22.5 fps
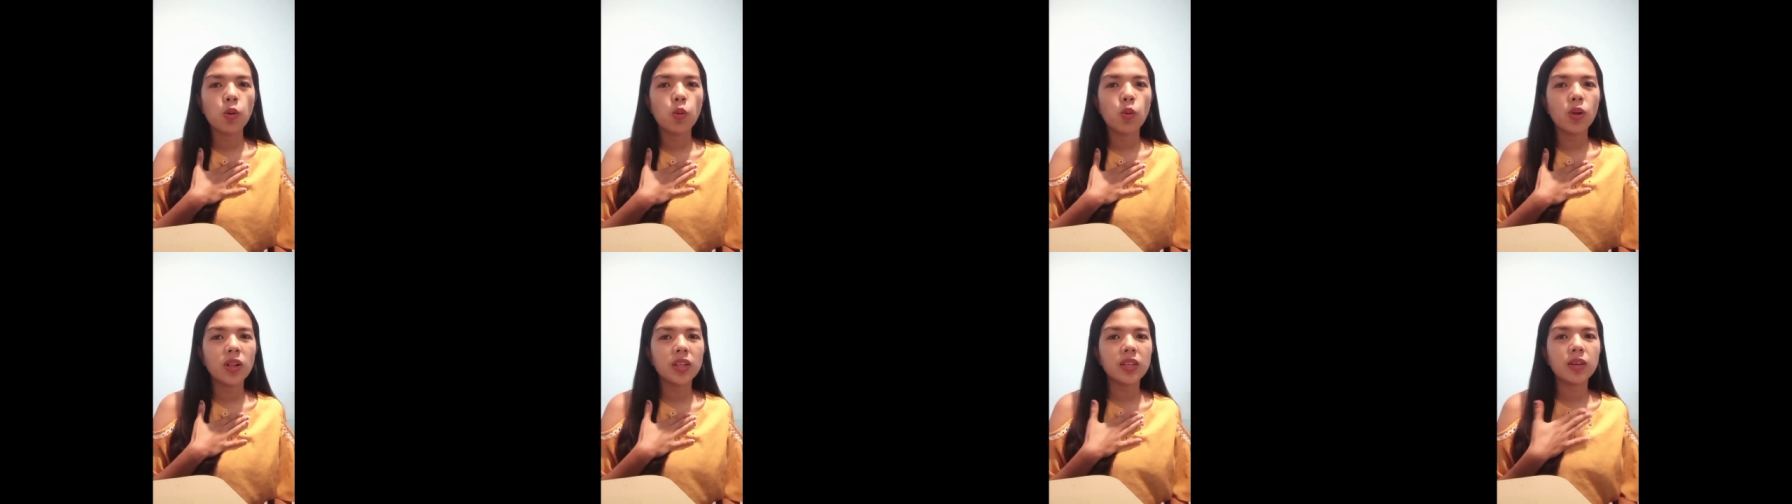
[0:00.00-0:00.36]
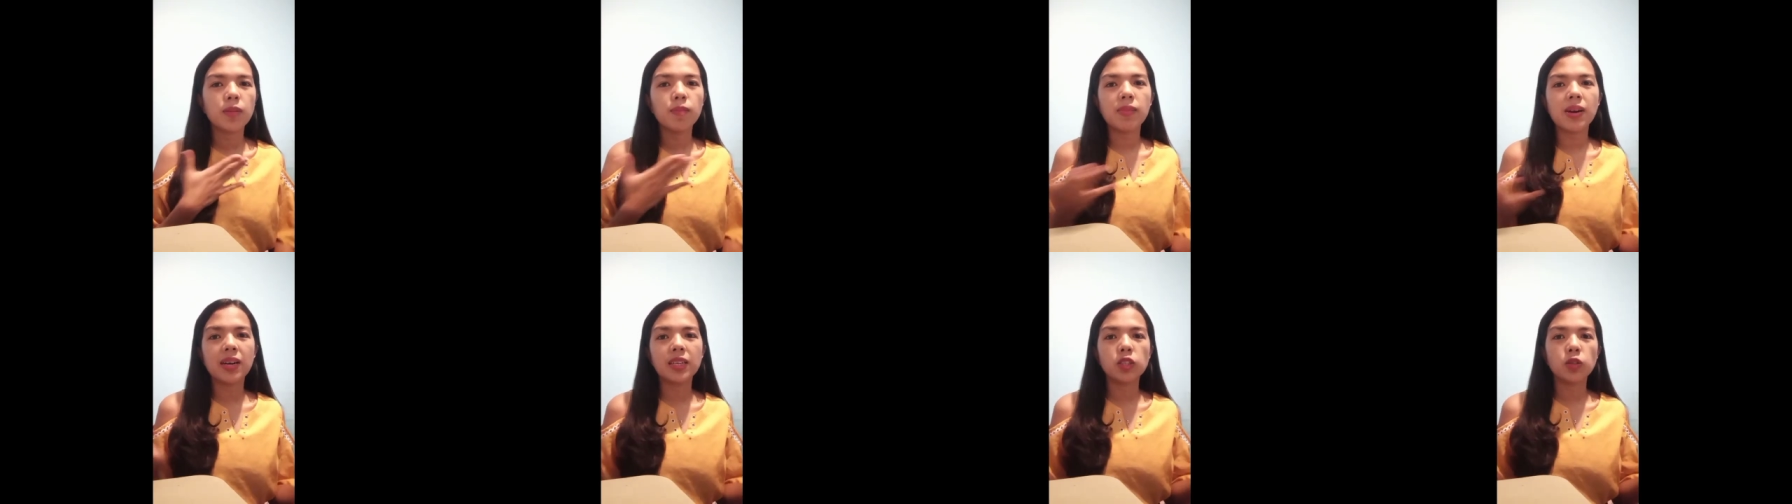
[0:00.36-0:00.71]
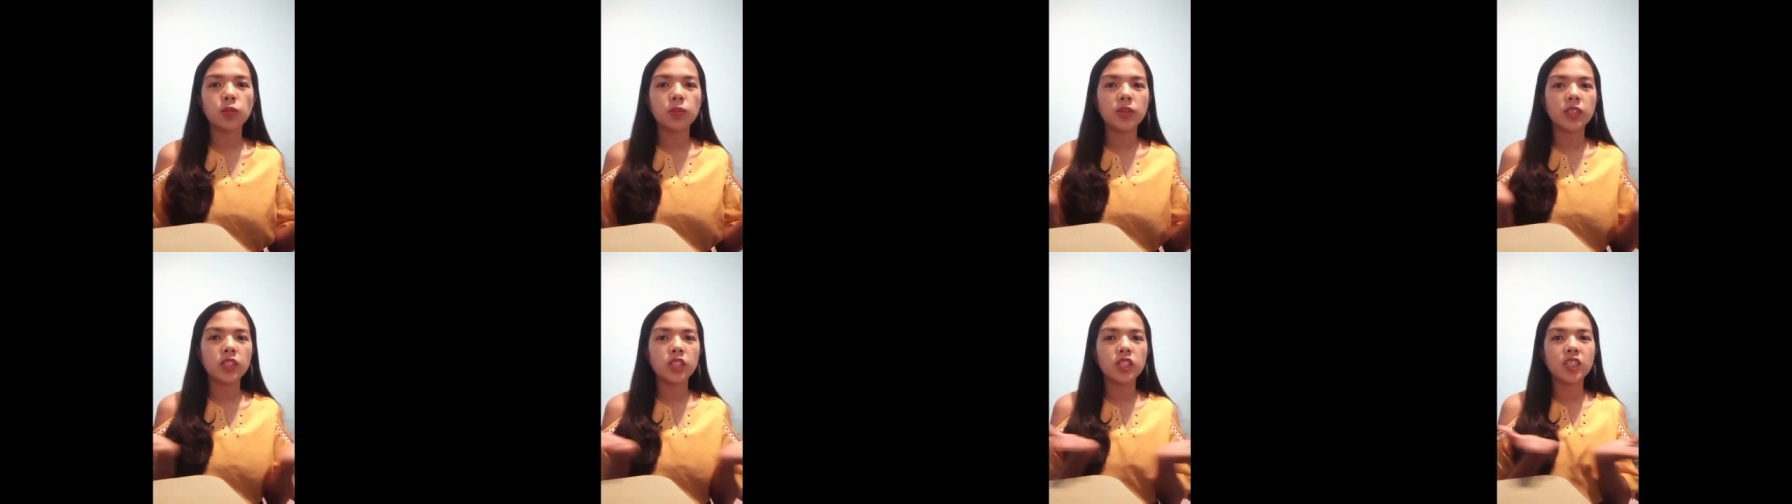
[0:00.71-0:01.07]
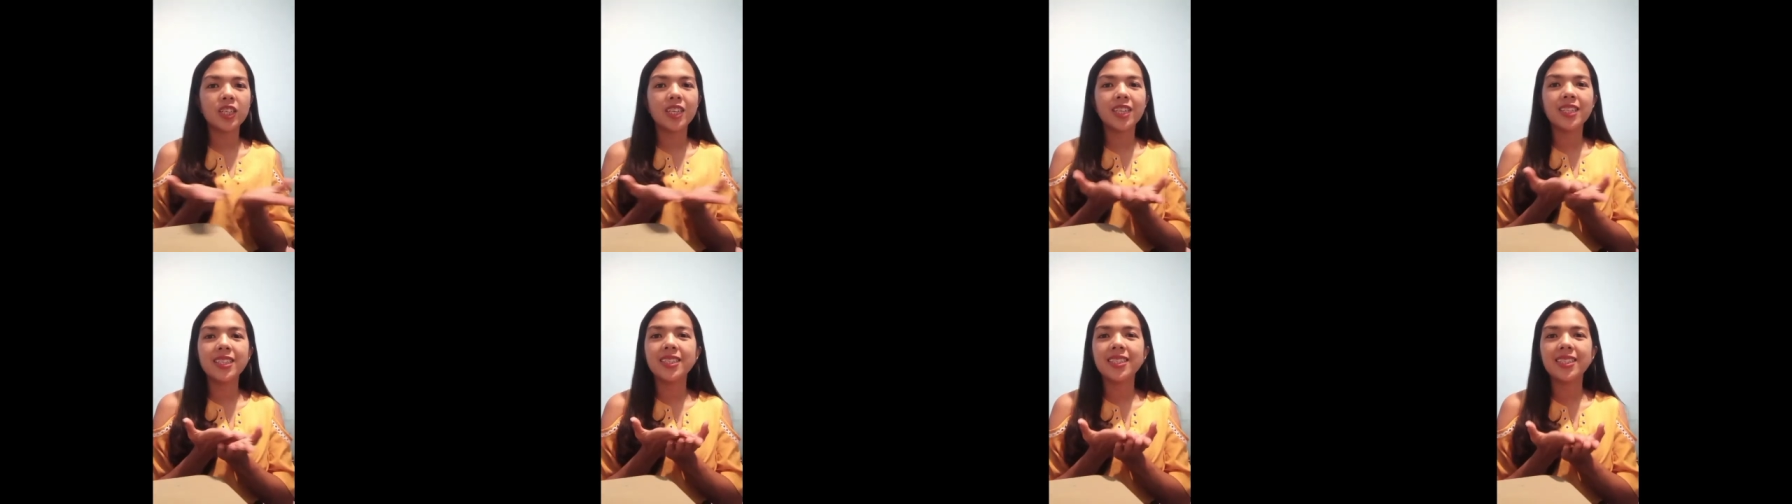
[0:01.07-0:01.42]
Welcome back to my
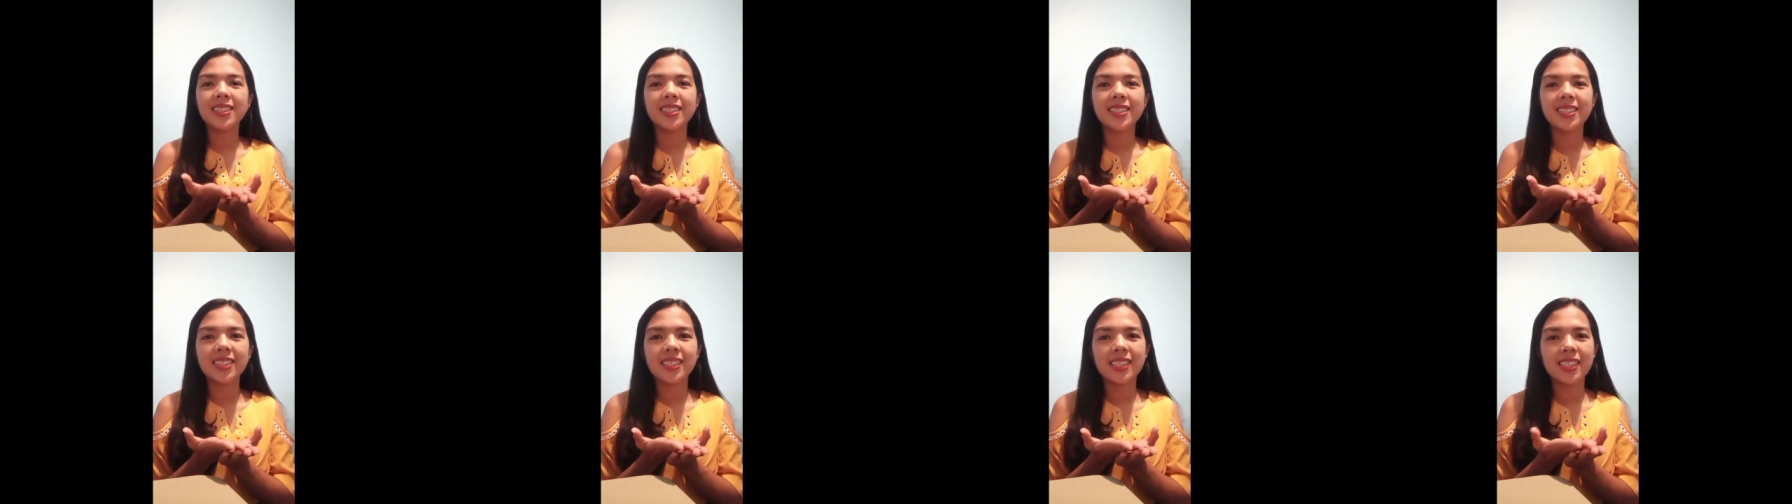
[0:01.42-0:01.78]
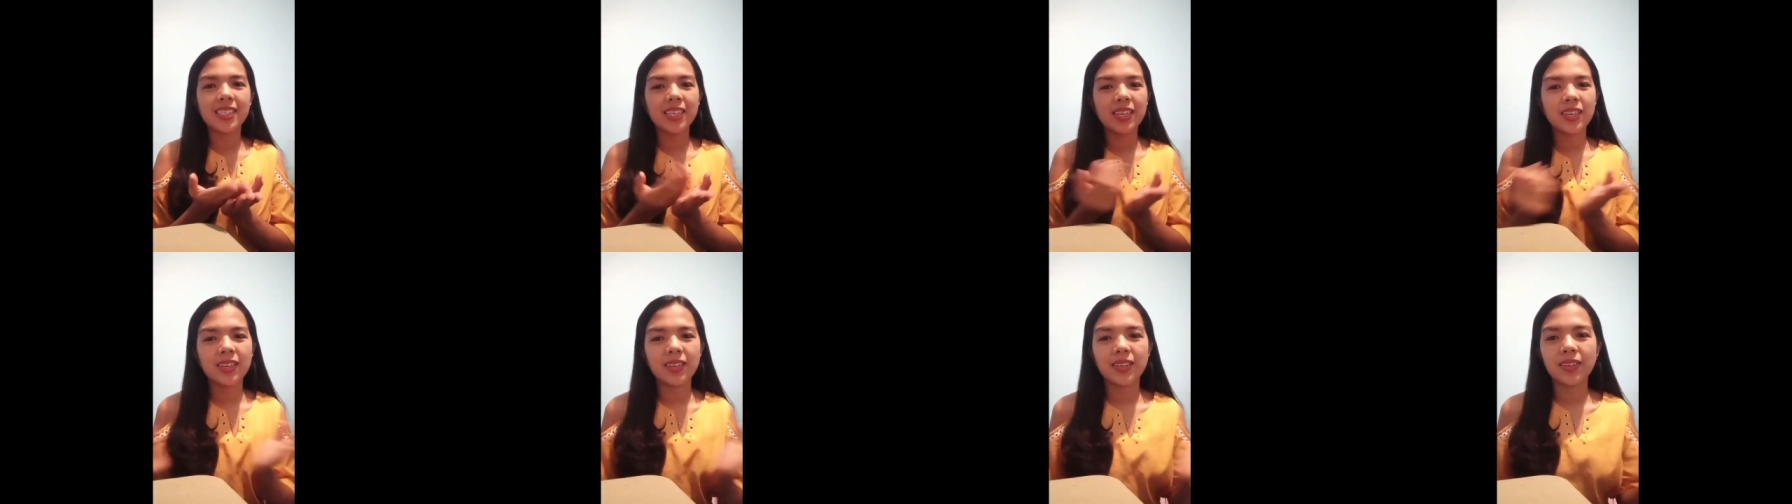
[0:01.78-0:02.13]
channel. So,